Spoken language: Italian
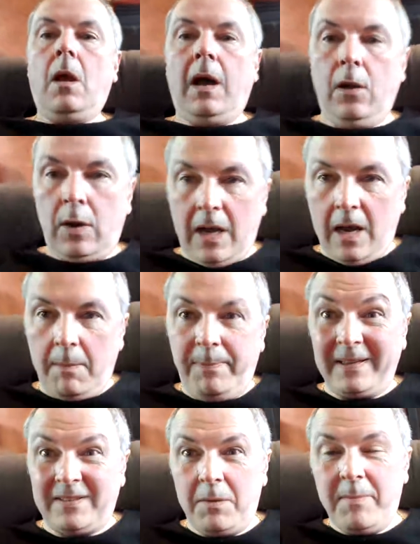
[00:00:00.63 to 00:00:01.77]
Allora, a
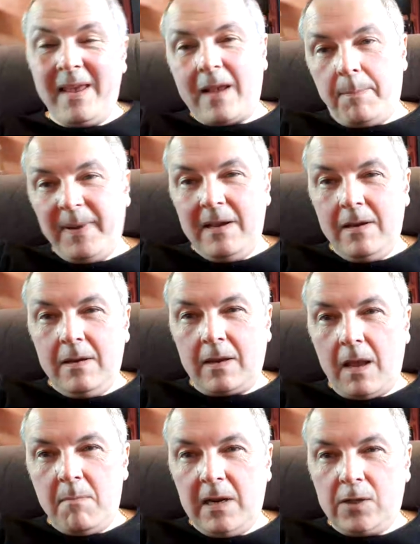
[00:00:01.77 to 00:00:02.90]
parte i miei capelli che me li